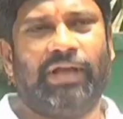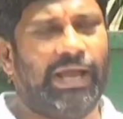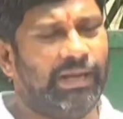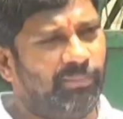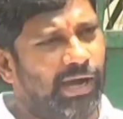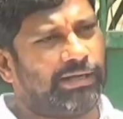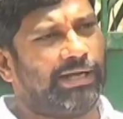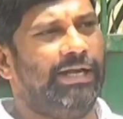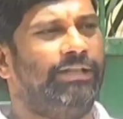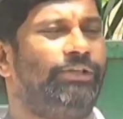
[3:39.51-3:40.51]
ఆయన
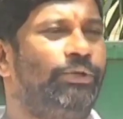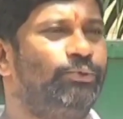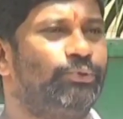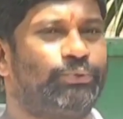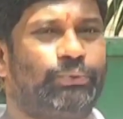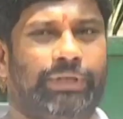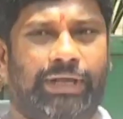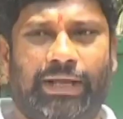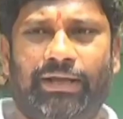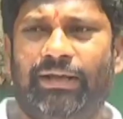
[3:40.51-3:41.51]
మాట్లాడిన తీరును చూస్తుంటేనే